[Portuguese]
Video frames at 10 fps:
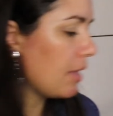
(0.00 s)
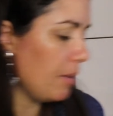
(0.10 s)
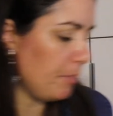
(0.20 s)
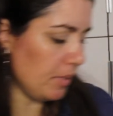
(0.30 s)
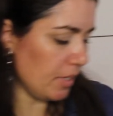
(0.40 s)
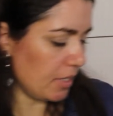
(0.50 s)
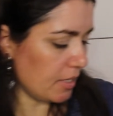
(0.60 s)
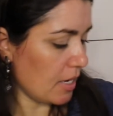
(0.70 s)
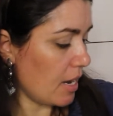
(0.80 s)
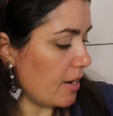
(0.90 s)
a
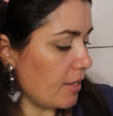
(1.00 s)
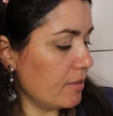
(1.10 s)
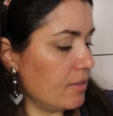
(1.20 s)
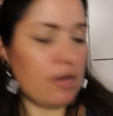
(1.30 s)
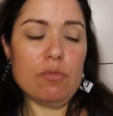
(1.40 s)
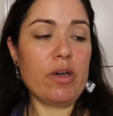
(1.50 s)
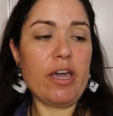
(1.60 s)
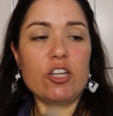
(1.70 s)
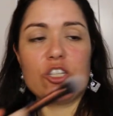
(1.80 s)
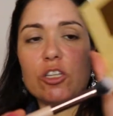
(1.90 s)
aplicar então
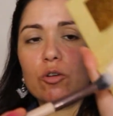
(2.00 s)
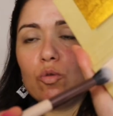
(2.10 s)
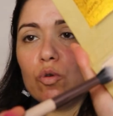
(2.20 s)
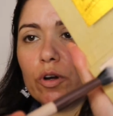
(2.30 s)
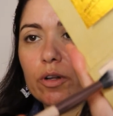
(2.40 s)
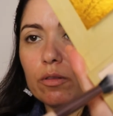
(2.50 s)
esta cor